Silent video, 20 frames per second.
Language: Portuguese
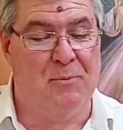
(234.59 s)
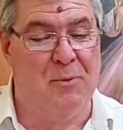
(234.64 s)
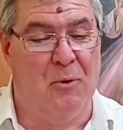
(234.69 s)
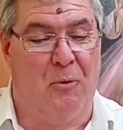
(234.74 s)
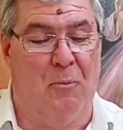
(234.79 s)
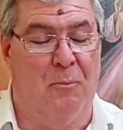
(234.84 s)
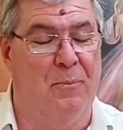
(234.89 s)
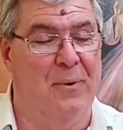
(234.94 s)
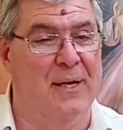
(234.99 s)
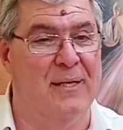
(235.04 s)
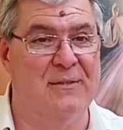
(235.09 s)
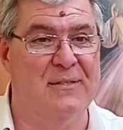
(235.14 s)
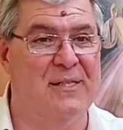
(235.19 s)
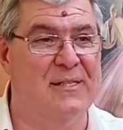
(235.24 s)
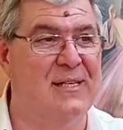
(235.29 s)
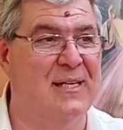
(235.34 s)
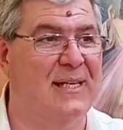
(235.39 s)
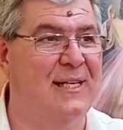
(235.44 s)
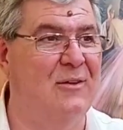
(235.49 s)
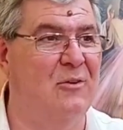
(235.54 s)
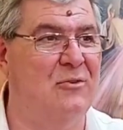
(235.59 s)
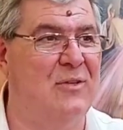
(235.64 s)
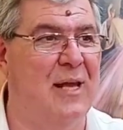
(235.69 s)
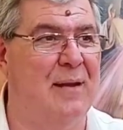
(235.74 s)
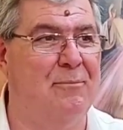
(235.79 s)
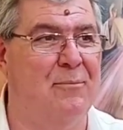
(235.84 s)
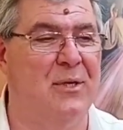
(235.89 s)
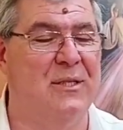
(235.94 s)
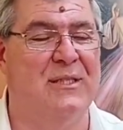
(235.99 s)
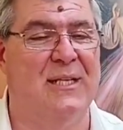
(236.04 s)
preocupando, isso aqui não
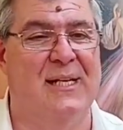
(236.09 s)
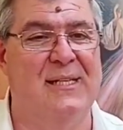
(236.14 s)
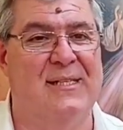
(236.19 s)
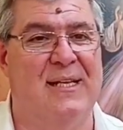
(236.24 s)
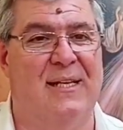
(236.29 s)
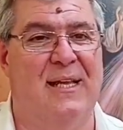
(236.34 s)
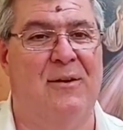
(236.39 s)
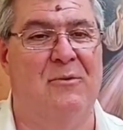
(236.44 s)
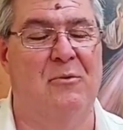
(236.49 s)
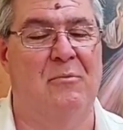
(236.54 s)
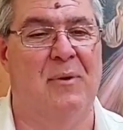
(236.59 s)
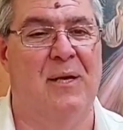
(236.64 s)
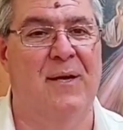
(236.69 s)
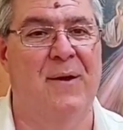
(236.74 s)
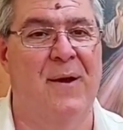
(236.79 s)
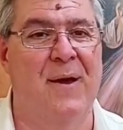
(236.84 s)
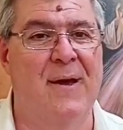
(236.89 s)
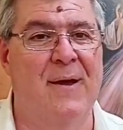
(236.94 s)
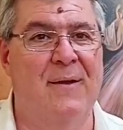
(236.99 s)
tem importância nenhuma.